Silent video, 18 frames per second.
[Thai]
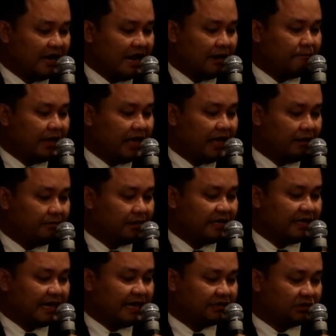นำเพลงพ
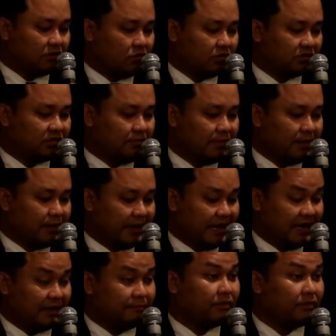ระยาโศกซึ่งเป็น
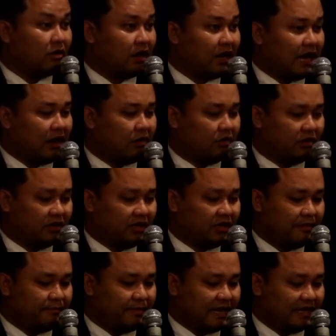เพลงทำนองเก่า
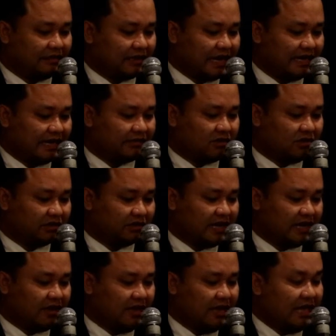ที่เป็นอัตราสอง
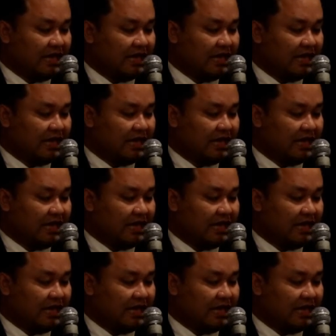จัน